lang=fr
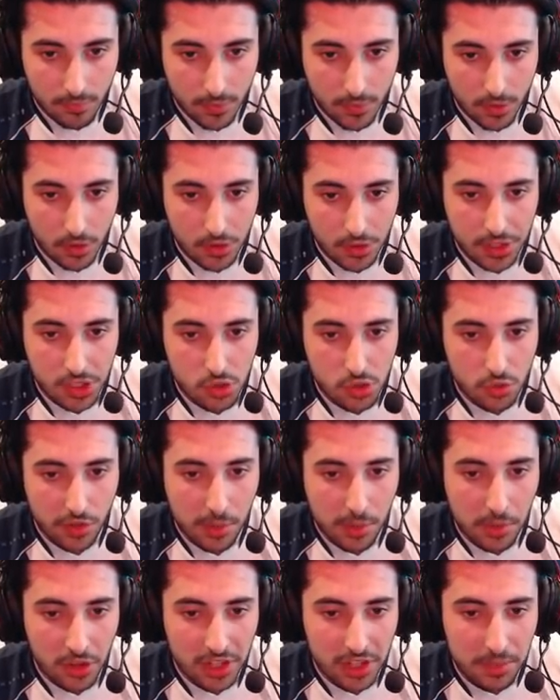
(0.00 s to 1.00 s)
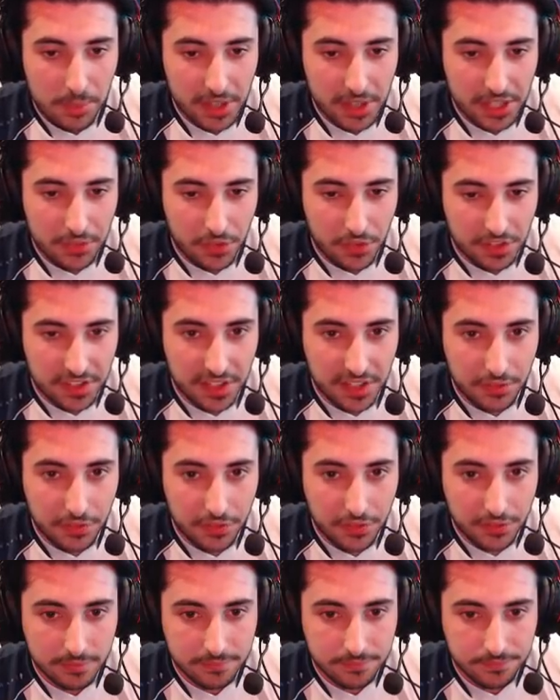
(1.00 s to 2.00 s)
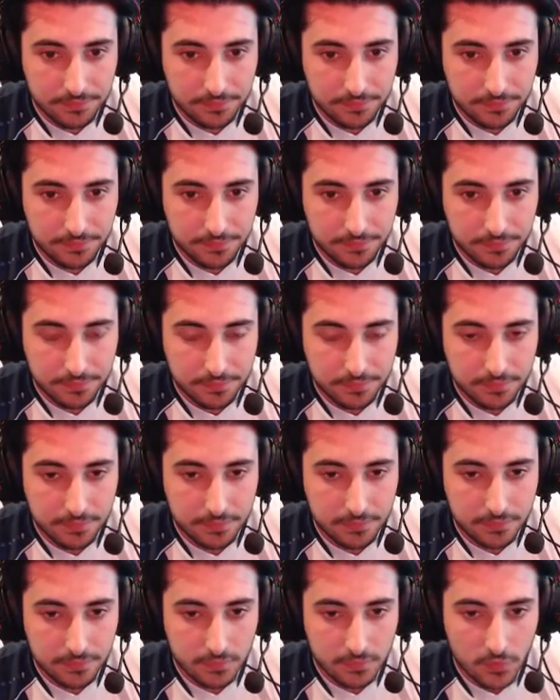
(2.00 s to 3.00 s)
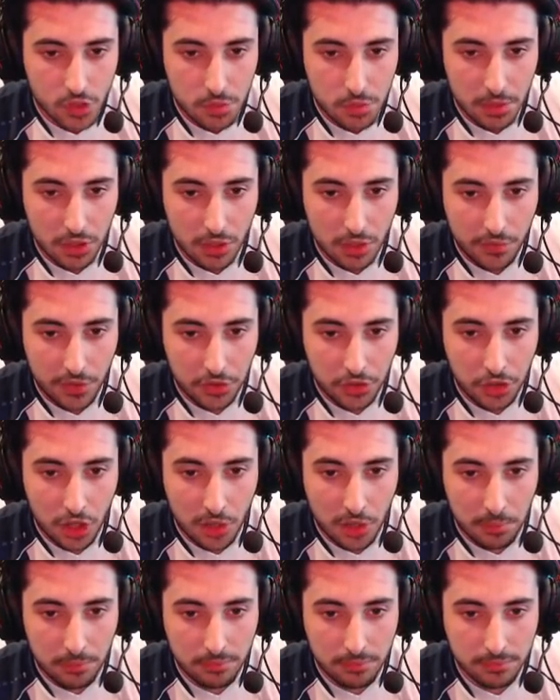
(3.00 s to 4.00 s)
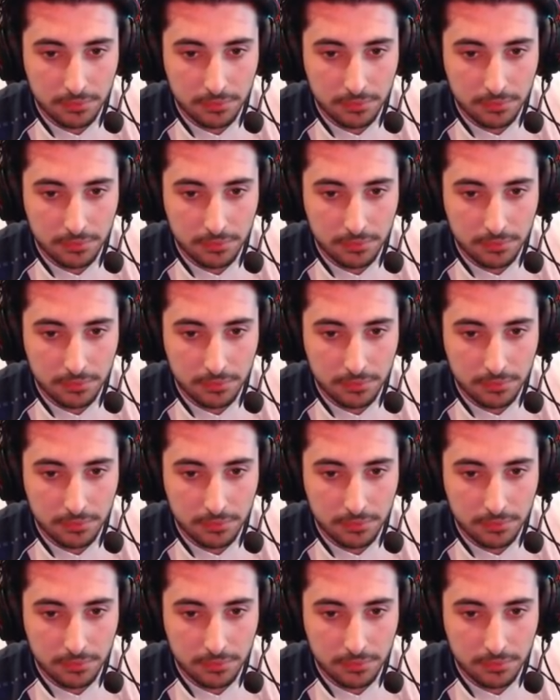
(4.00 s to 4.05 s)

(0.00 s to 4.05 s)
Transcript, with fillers: Ok, il joue vraiment hyper défensif. Je vais mettre un fantôme.